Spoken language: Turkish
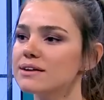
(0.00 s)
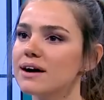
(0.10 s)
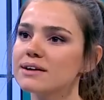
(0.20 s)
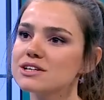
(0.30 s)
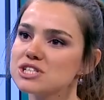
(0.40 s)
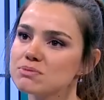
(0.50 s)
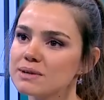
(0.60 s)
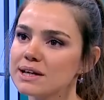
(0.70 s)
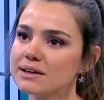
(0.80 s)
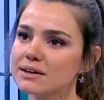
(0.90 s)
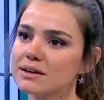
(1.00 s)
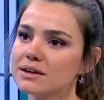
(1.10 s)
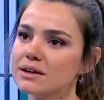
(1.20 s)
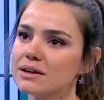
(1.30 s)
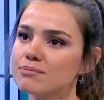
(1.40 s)
Bu nedenle şimdilik
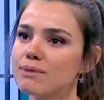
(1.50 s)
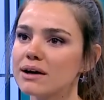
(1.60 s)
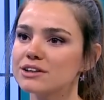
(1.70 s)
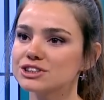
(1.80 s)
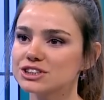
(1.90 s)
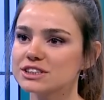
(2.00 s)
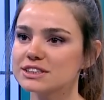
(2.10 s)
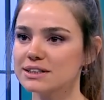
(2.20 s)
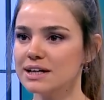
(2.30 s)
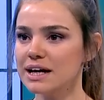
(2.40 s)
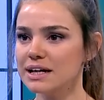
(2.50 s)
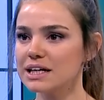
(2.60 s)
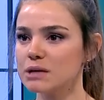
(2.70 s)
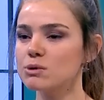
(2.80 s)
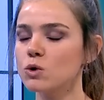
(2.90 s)
e, ben açıkçası
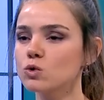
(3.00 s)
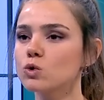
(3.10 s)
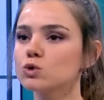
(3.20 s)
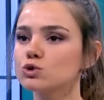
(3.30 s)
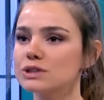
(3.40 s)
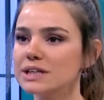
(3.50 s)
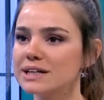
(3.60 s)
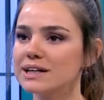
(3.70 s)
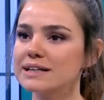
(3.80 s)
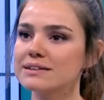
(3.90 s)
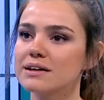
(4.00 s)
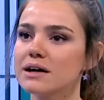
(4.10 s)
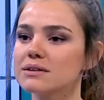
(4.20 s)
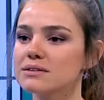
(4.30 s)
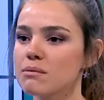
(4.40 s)
2019'un ilk
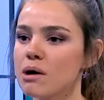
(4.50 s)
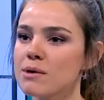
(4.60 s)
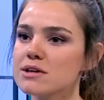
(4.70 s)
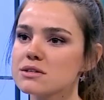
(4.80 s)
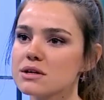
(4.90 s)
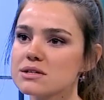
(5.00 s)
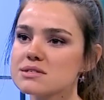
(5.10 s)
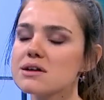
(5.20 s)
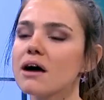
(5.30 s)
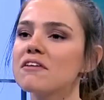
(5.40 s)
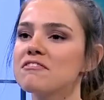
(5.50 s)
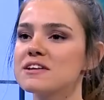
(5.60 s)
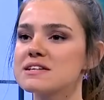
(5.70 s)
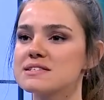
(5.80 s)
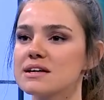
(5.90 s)
ayında da tamamen e, Star
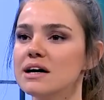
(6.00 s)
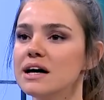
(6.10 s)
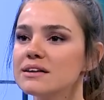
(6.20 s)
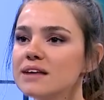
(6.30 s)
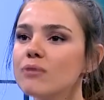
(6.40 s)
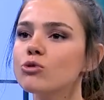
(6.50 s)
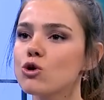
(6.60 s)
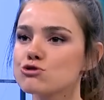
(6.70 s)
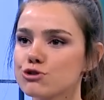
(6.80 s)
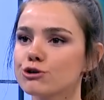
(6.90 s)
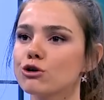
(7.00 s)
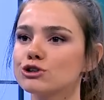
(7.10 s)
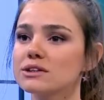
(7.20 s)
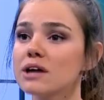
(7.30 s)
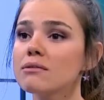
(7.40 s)
Rafinerisi tam
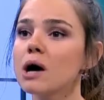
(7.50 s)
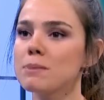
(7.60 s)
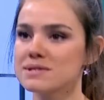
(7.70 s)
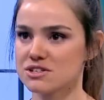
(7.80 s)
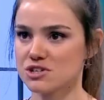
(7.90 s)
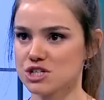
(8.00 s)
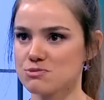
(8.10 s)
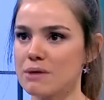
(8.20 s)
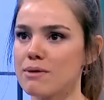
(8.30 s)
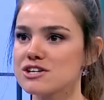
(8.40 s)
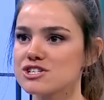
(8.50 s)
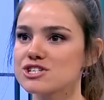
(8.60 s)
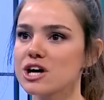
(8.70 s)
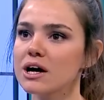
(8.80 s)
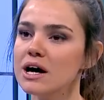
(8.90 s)
konsolide olacak, tam kapasite çalışmaya
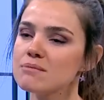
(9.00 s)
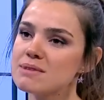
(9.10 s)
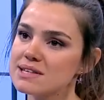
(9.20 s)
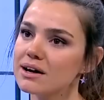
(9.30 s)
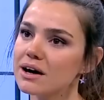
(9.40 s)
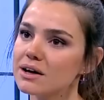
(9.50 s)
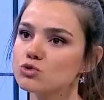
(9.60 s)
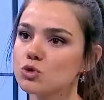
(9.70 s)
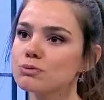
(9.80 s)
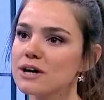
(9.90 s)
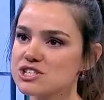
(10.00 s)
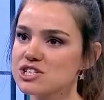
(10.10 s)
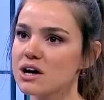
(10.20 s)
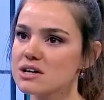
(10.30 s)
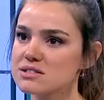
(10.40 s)
başlayacak. Mesela
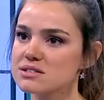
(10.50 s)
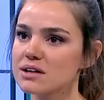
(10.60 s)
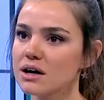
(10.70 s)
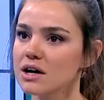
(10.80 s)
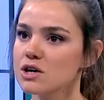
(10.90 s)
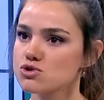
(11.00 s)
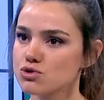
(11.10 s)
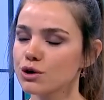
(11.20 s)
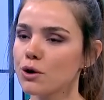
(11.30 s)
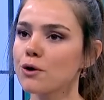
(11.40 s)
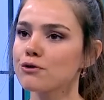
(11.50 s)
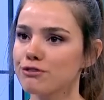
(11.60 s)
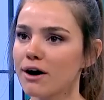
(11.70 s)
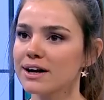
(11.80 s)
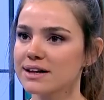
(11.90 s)
Tüpraş'ta aslında şunu da
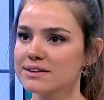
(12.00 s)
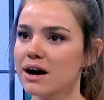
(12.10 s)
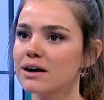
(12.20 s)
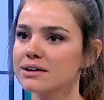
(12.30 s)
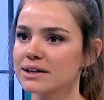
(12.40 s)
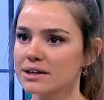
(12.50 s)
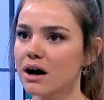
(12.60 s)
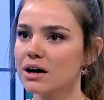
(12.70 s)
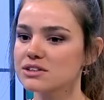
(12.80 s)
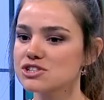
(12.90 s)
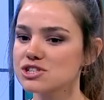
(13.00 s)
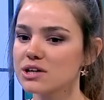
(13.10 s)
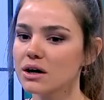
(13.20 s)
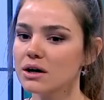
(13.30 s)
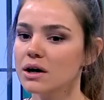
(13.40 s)
gördük faaliyet karlarındaki
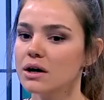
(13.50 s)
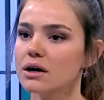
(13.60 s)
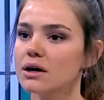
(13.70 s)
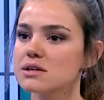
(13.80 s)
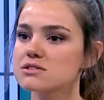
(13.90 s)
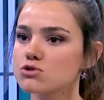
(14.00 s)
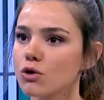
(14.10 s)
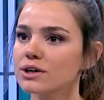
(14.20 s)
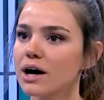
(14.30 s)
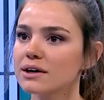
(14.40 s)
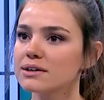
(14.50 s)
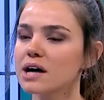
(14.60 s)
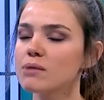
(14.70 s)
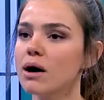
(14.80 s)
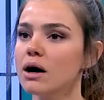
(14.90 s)
artışta e, stok
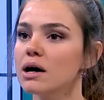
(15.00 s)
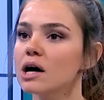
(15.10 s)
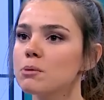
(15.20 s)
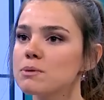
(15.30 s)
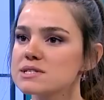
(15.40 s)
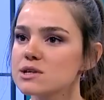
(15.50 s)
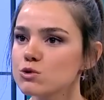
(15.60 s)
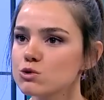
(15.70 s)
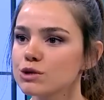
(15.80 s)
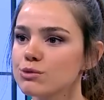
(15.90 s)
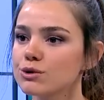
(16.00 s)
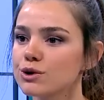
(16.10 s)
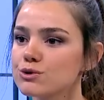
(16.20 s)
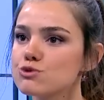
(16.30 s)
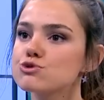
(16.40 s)
kar dedik ama kapasite
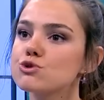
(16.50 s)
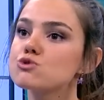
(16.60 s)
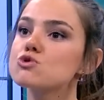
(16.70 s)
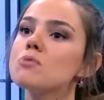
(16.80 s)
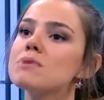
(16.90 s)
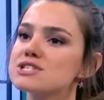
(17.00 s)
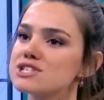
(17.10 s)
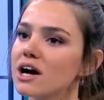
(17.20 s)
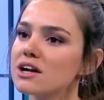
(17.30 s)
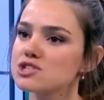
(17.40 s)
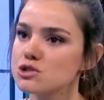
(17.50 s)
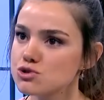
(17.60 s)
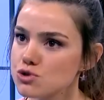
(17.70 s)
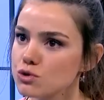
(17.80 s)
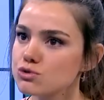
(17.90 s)
kullanım onuru %115'lerde
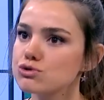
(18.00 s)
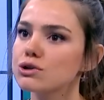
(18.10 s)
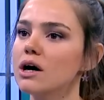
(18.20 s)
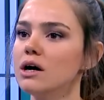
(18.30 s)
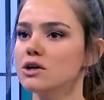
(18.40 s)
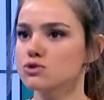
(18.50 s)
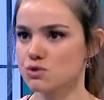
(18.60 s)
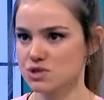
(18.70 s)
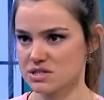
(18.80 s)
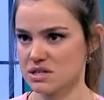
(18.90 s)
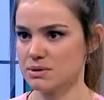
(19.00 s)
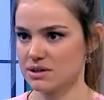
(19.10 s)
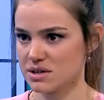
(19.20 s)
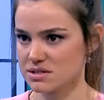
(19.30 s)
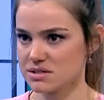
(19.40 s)
çalışıyor oluşu da çok
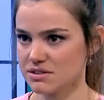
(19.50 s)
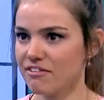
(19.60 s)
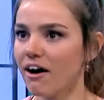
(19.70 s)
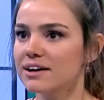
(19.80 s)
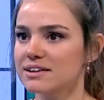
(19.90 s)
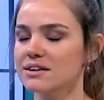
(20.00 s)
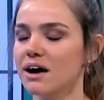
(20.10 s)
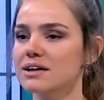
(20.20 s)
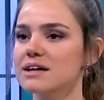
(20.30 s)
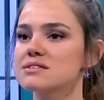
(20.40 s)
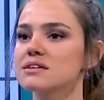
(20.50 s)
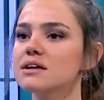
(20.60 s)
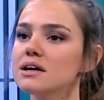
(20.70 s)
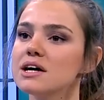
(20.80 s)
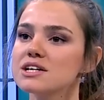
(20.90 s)
ciddi bir aslında faaliyet karı
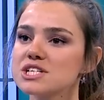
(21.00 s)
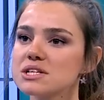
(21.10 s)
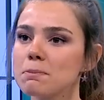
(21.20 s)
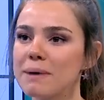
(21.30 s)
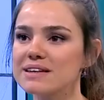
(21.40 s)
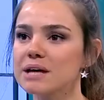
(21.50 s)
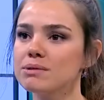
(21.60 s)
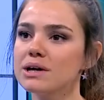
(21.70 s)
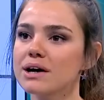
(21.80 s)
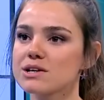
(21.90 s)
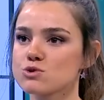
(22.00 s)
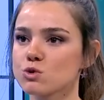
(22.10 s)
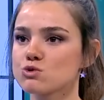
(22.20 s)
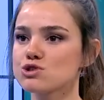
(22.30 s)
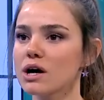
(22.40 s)
getirdi. Şimdi Petkim'de de
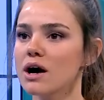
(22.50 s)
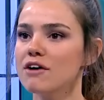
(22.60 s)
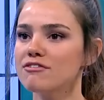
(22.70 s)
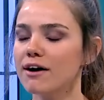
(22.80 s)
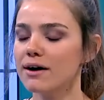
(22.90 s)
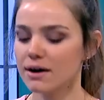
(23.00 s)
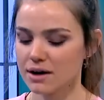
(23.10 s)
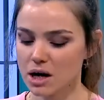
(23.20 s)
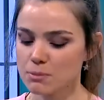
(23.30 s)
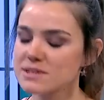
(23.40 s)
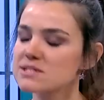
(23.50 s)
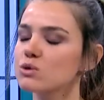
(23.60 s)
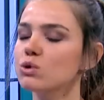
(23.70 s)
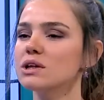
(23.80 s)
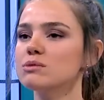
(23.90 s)
aynısı olacak. Fa, e,
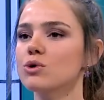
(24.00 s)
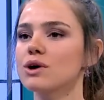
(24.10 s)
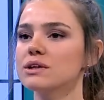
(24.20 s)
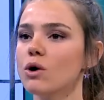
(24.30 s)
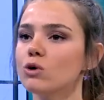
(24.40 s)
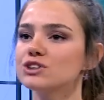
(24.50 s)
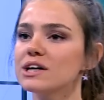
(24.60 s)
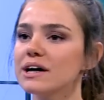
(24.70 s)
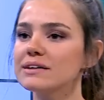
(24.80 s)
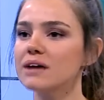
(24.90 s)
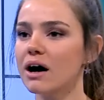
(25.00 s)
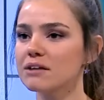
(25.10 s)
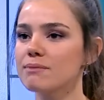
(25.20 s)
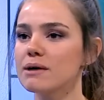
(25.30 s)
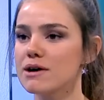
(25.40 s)
kapasite kullanım oranı Ocak
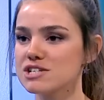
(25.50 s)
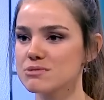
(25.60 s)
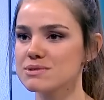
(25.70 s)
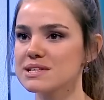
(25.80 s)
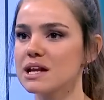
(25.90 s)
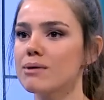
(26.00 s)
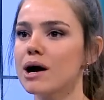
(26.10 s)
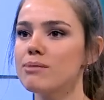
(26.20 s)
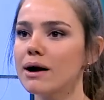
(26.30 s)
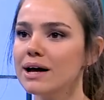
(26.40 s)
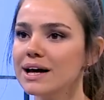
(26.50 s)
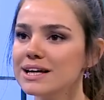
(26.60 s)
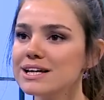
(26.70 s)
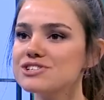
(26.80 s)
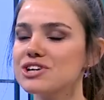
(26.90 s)
ayında artmaya başlamasıyla beraber
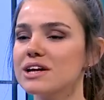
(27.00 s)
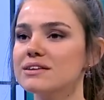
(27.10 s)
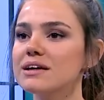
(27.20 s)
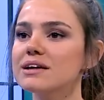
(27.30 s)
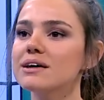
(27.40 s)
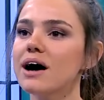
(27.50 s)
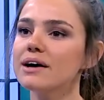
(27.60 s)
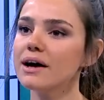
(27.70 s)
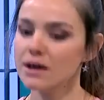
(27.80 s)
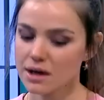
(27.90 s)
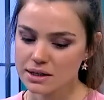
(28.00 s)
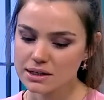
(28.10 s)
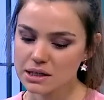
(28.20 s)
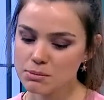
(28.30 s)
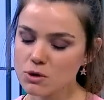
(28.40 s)
ilk çeyrekte hikaye
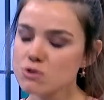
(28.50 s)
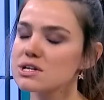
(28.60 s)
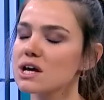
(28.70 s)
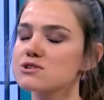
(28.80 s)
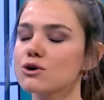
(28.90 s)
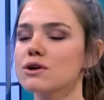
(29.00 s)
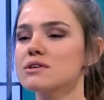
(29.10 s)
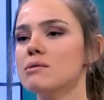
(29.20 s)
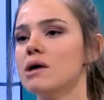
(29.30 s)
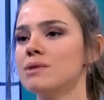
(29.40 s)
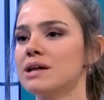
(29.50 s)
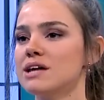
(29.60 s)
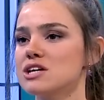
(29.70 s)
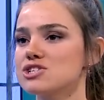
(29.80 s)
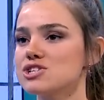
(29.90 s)
2018'e göre
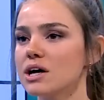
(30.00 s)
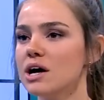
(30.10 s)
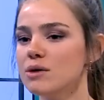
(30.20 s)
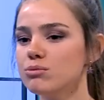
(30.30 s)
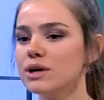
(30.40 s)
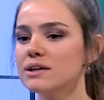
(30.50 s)
tamamıyla değişecek.